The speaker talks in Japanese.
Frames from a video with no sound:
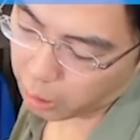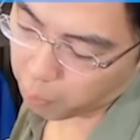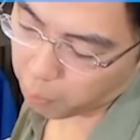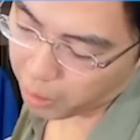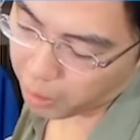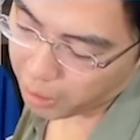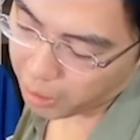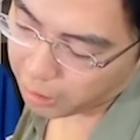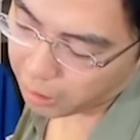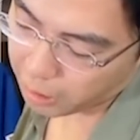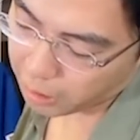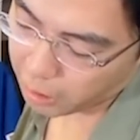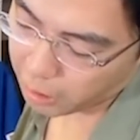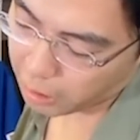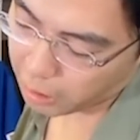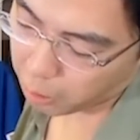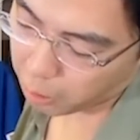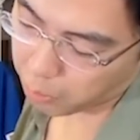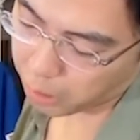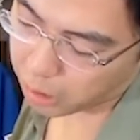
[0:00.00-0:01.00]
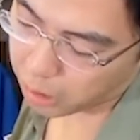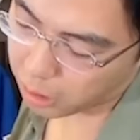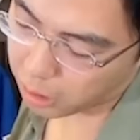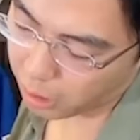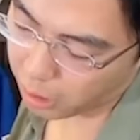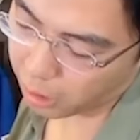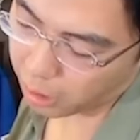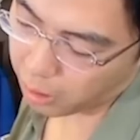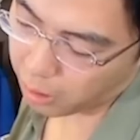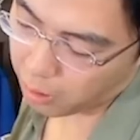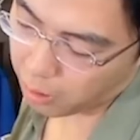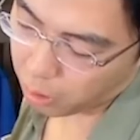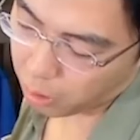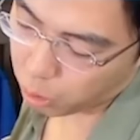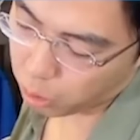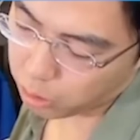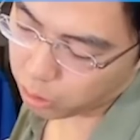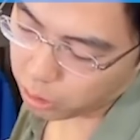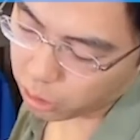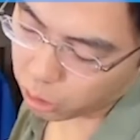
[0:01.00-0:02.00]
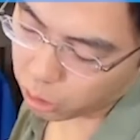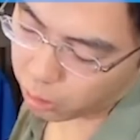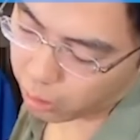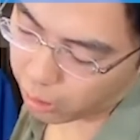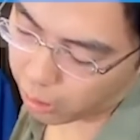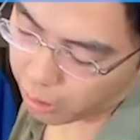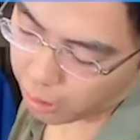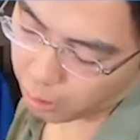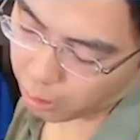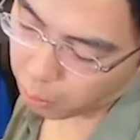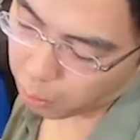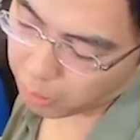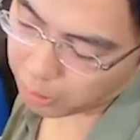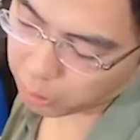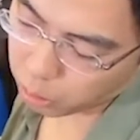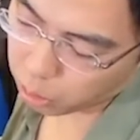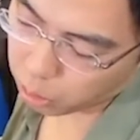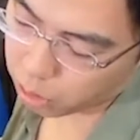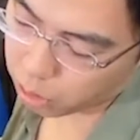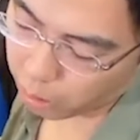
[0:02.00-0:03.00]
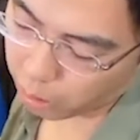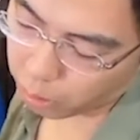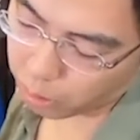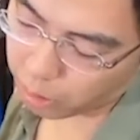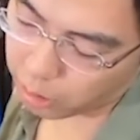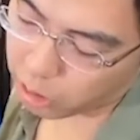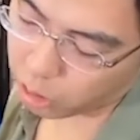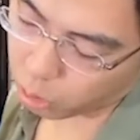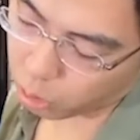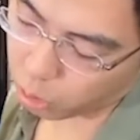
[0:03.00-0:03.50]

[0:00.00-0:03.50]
前出ていきました。こういう選手がパスコース顔出すでしょ。